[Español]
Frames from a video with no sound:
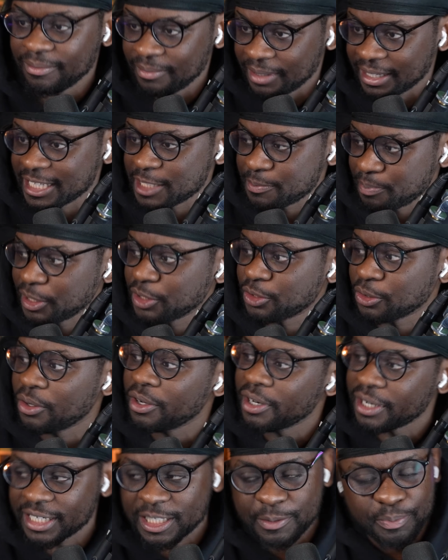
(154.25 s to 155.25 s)

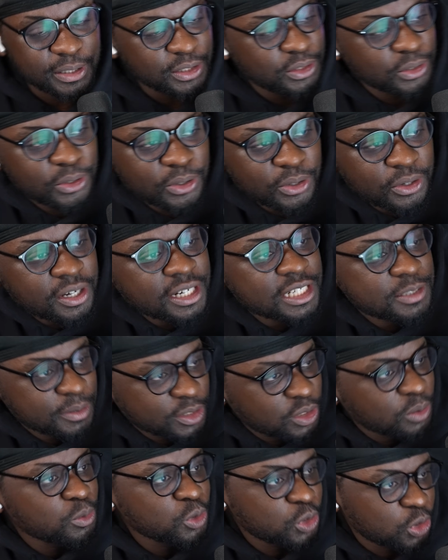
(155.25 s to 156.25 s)
respeto, respeto,
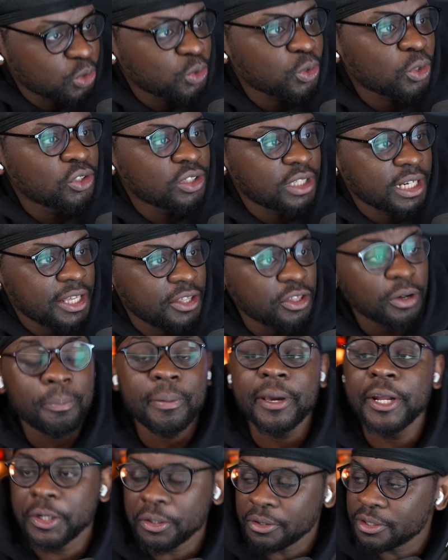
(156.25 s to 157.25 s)
respeto mucho tu contenido,
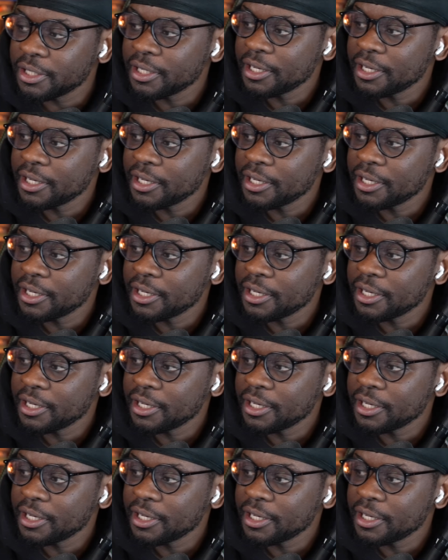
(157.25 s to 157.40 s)
pero